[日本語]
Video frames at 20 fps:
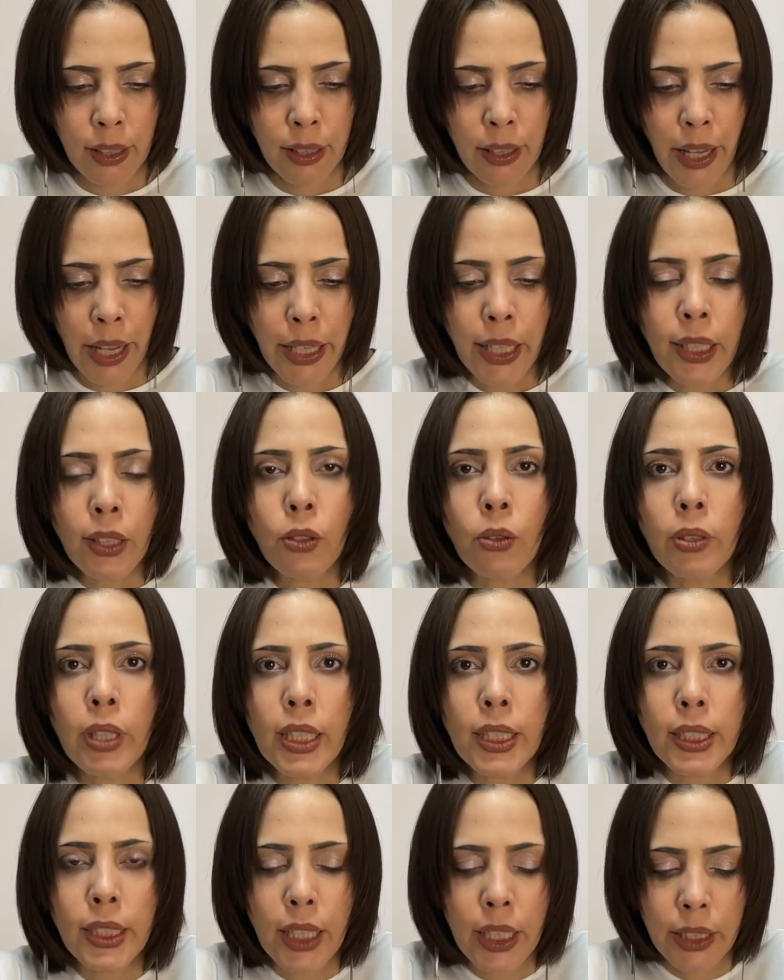
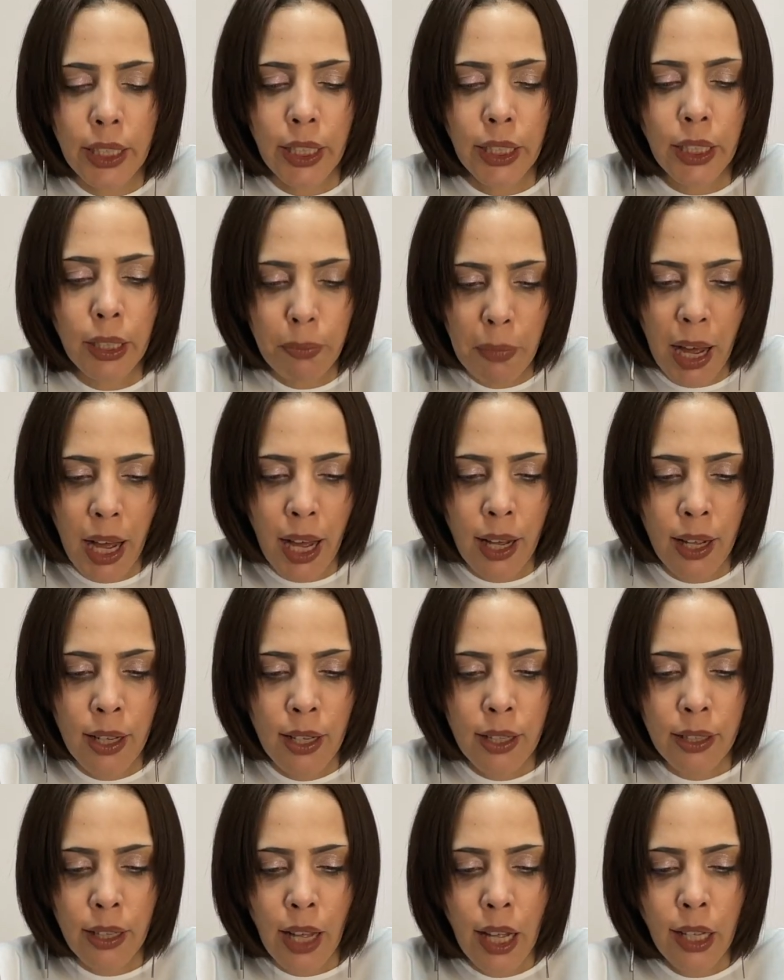インドネシアで今、
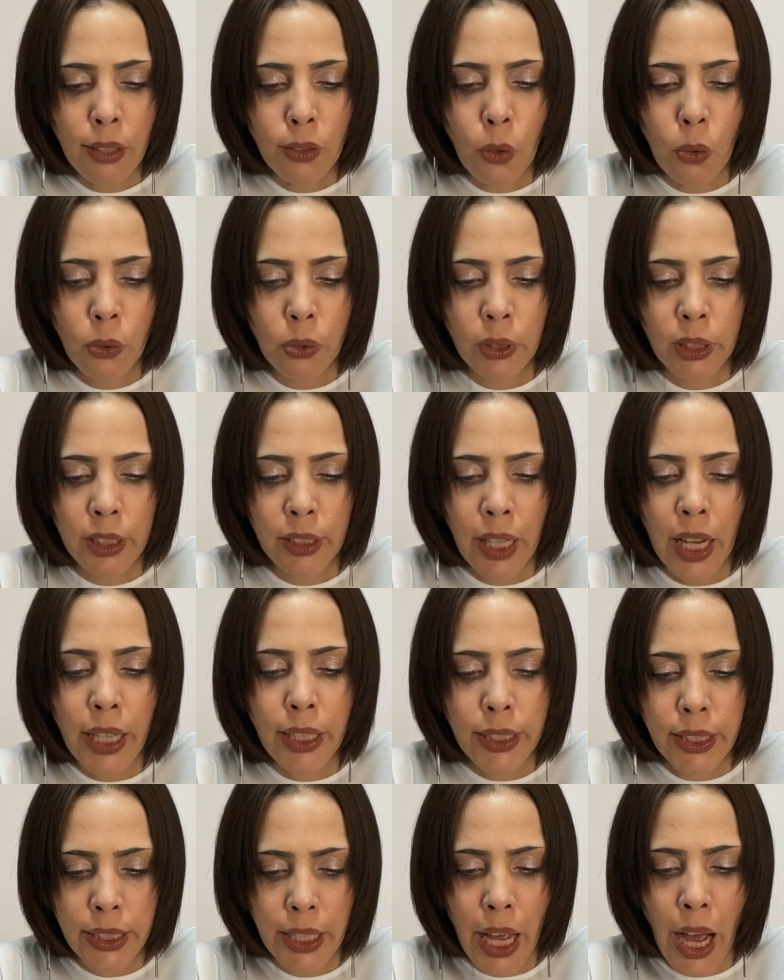韓国に
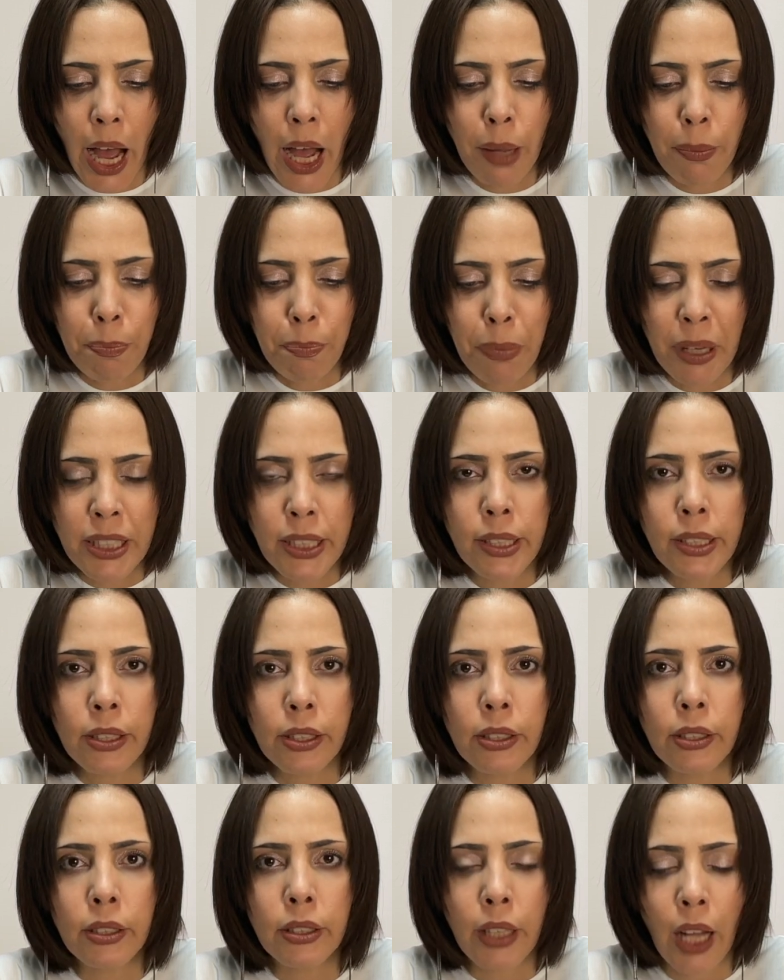対して反発
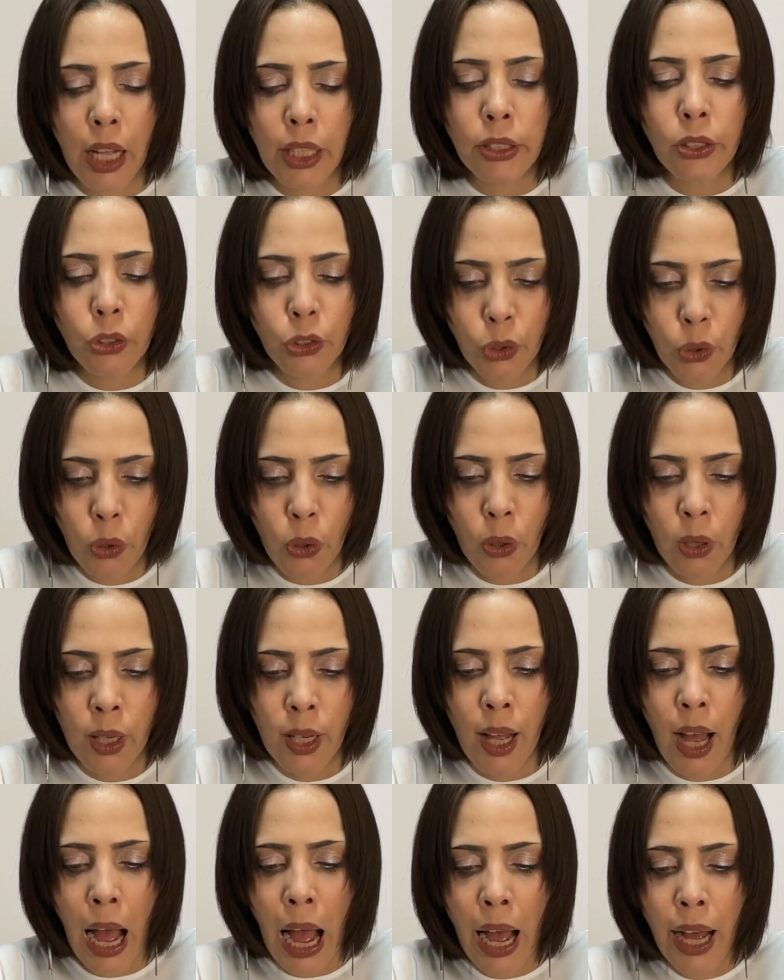する感情、
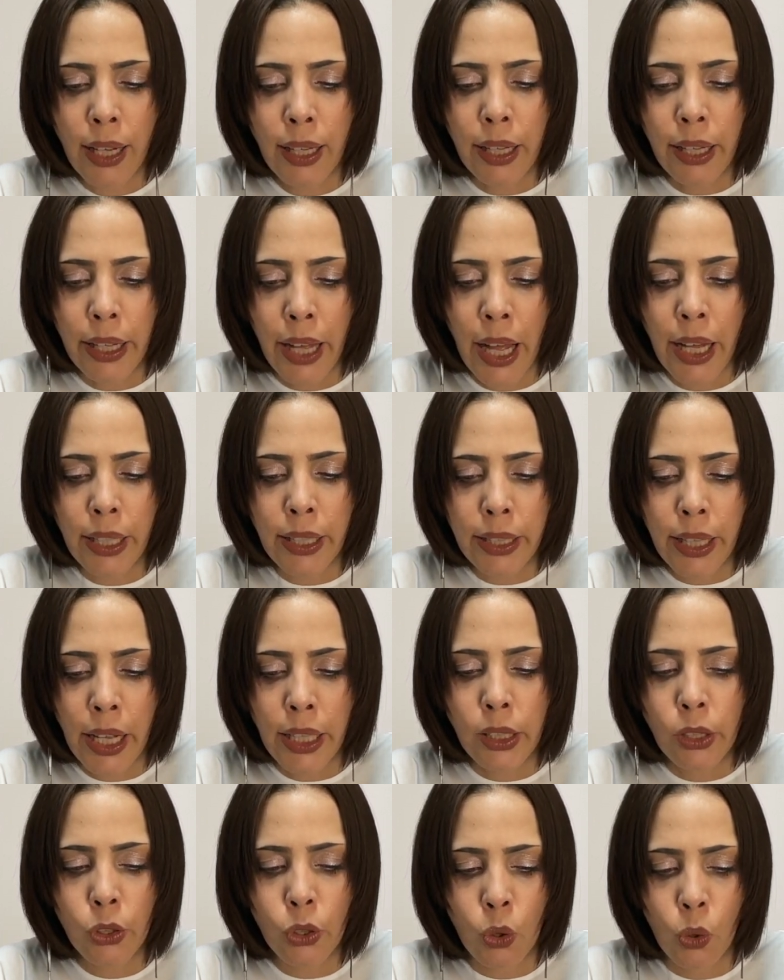反感
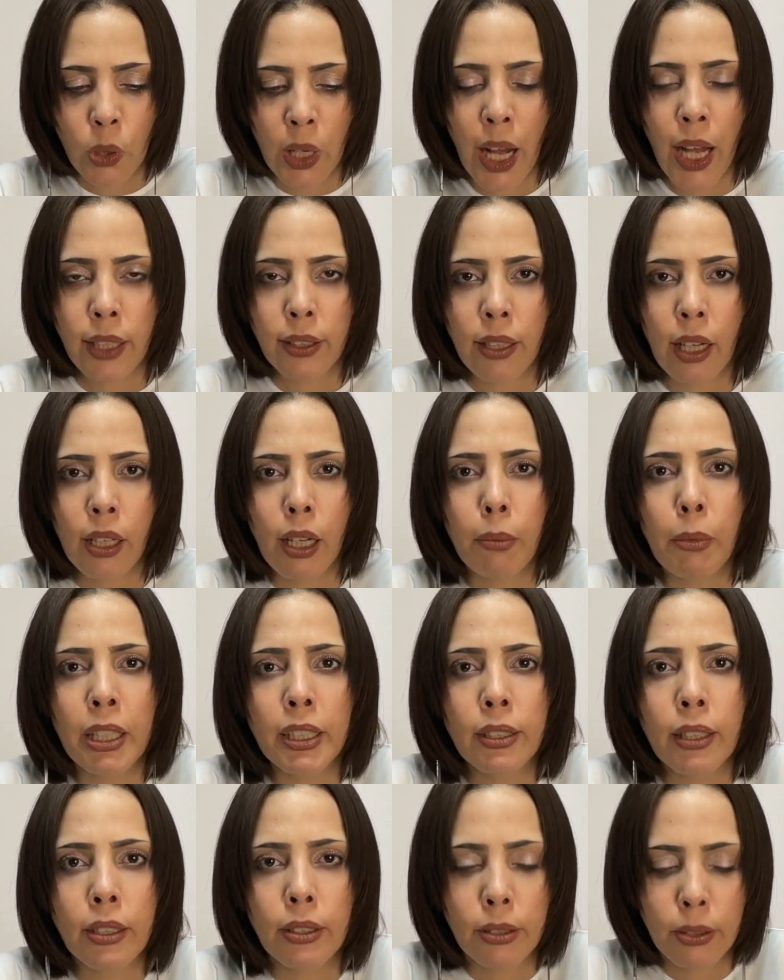感情が高
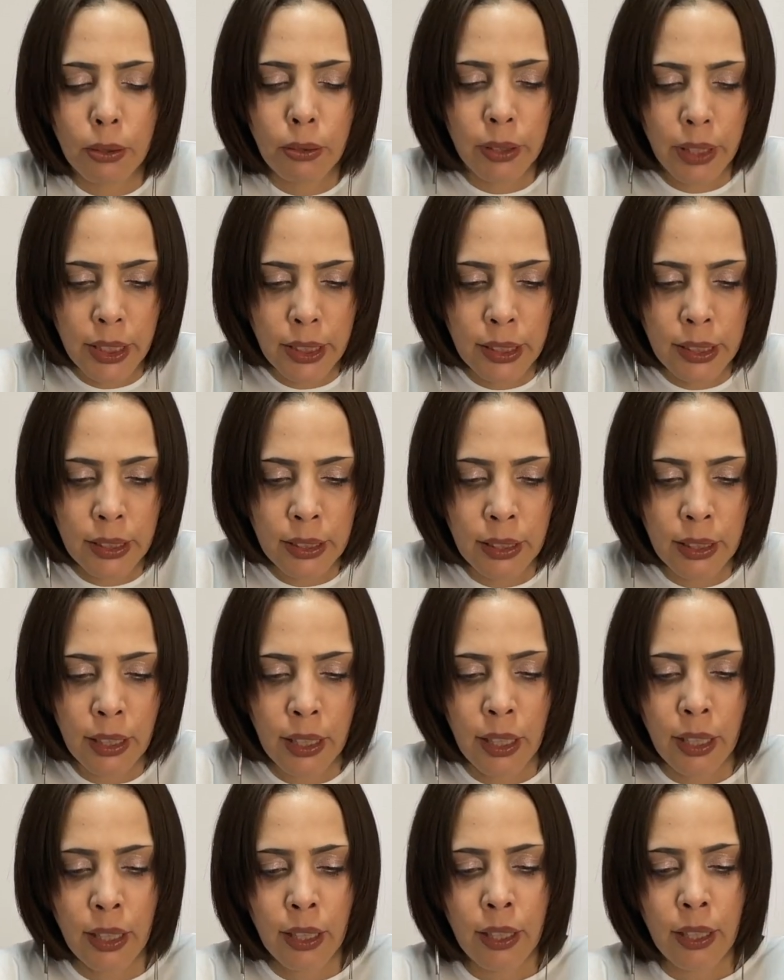まっているそうです。
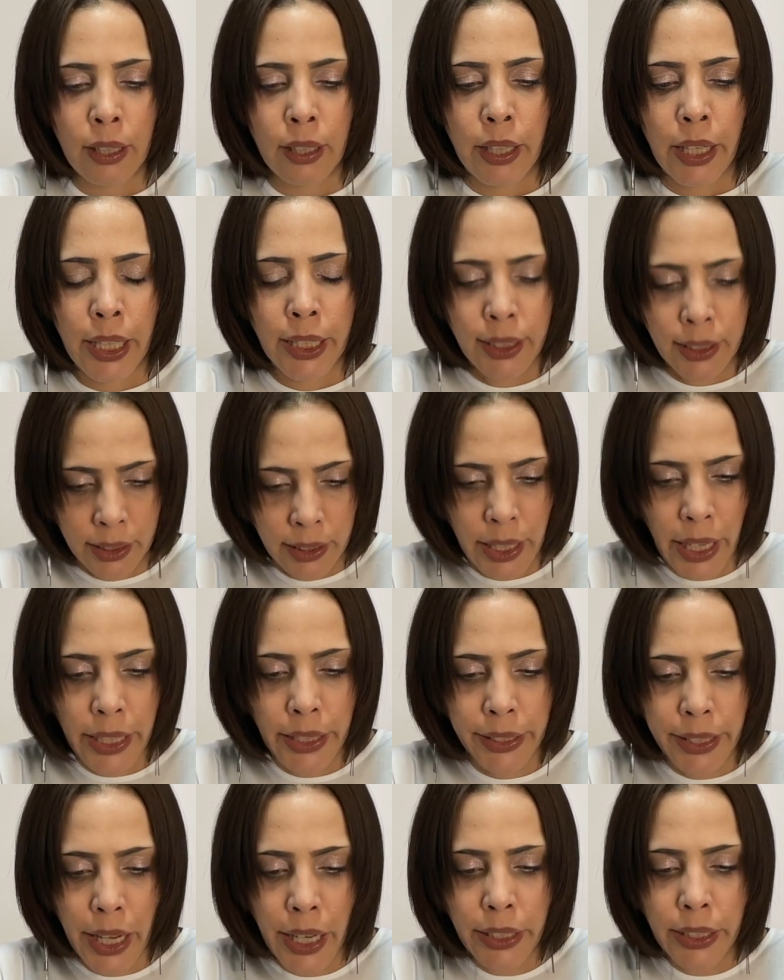一
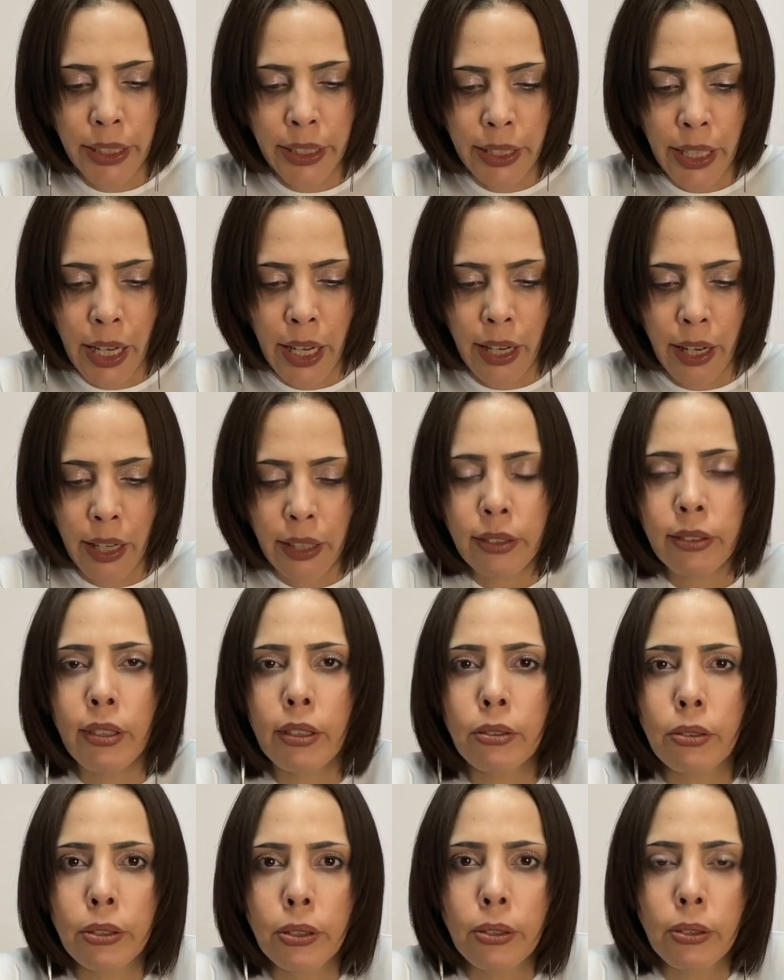体何があっ
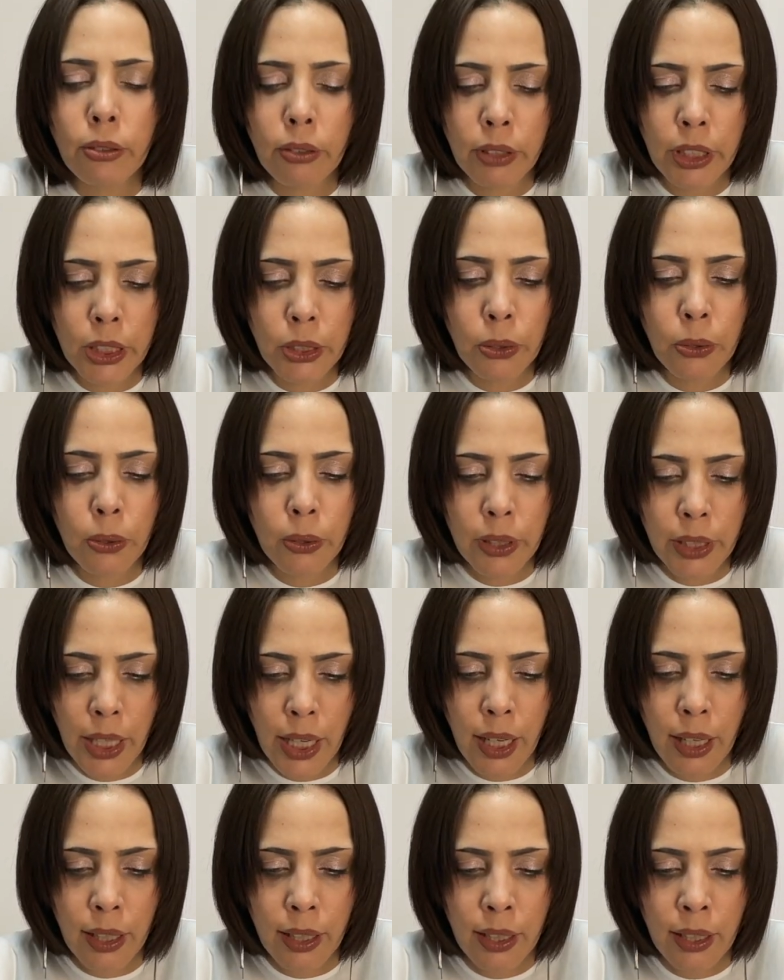たというのでしょう
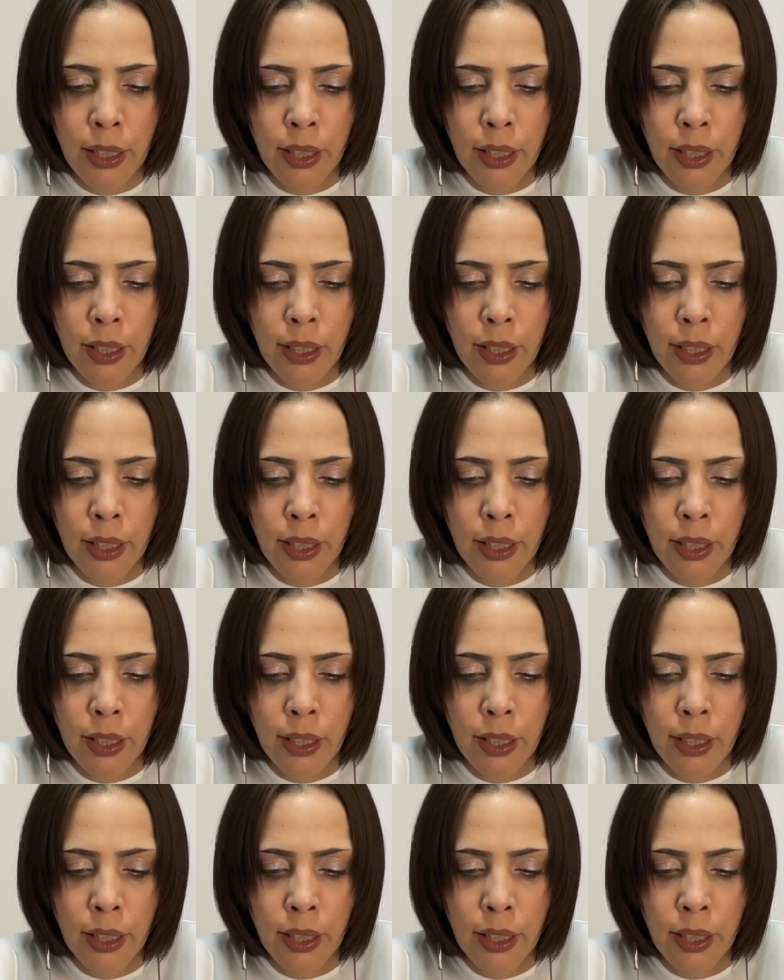か